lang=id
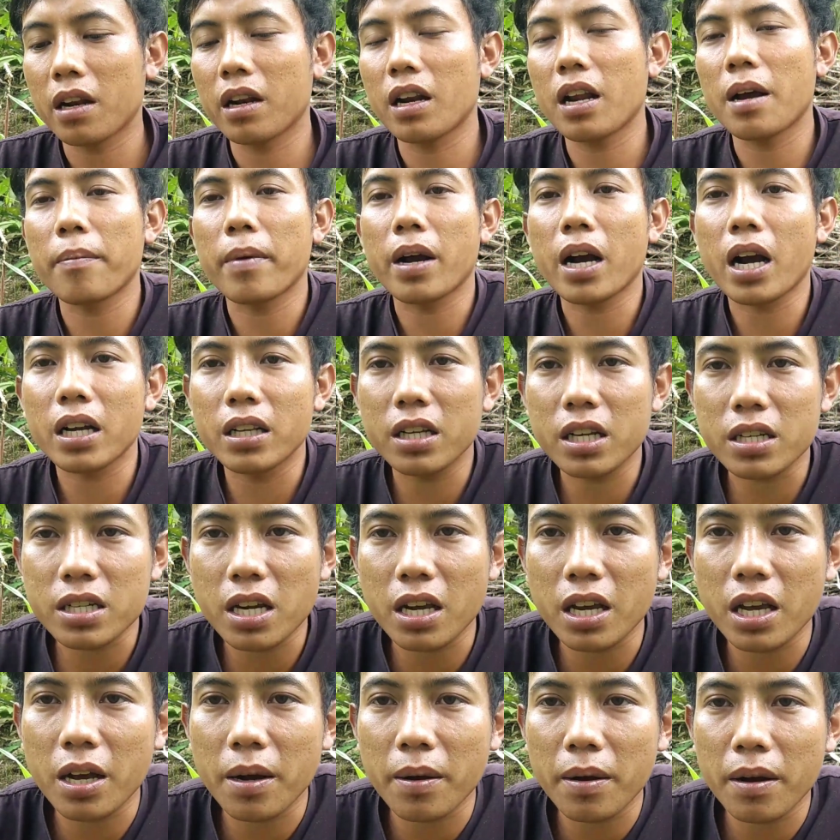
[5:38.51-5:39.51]
Nah, makanya
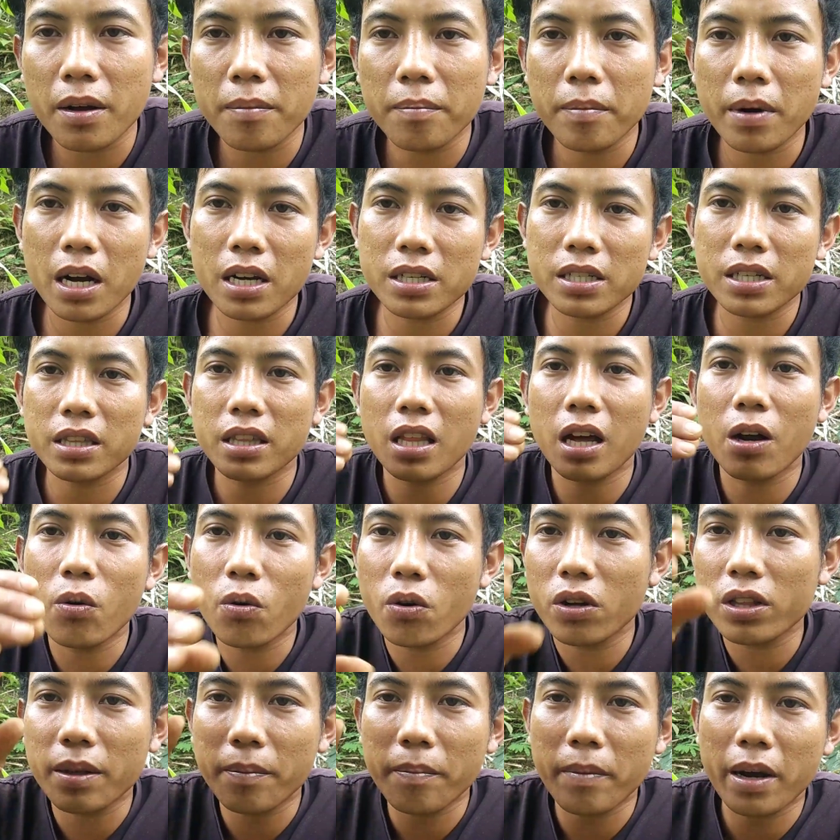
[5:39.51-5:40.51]
saya mengasih tahu
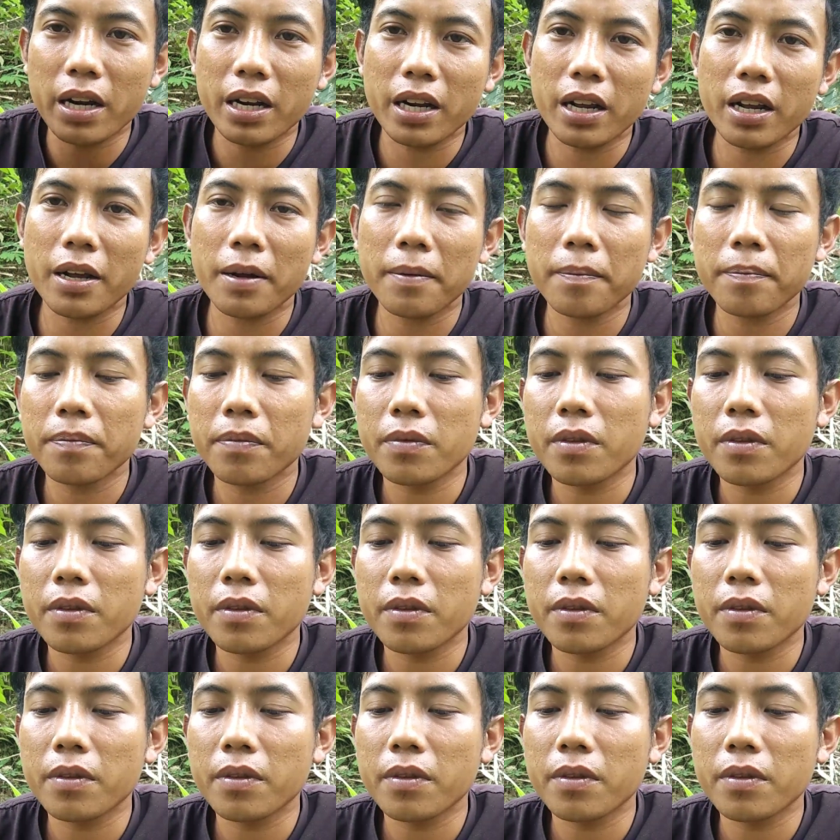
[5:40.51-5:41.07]
ke teman ya.